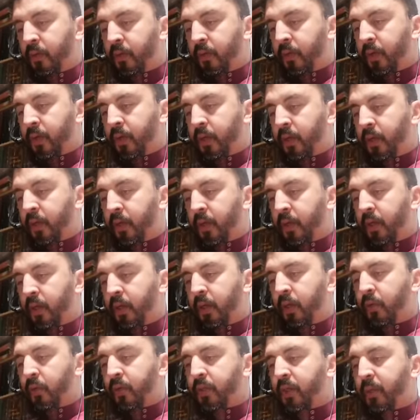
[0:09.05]
وعلى
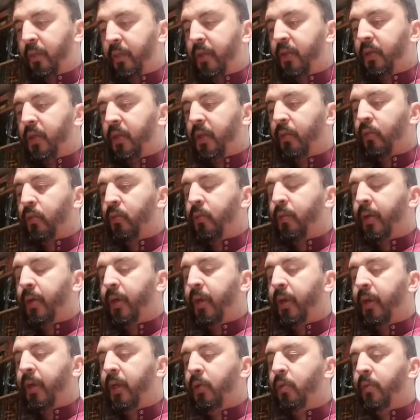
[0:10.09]
آله وصحبه الطيبين
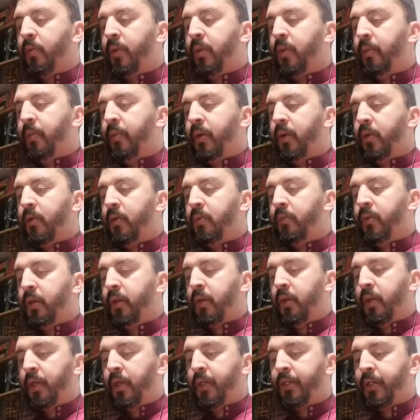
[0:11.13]
المباركين ومن تبعهم
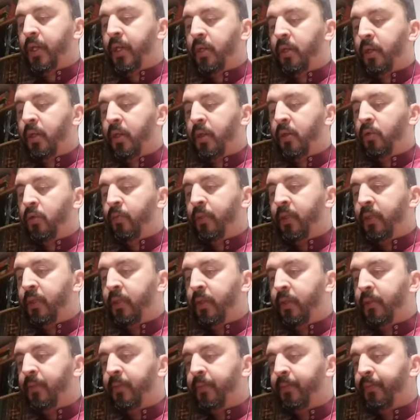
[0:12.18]
بإحسان إلى يوم الدين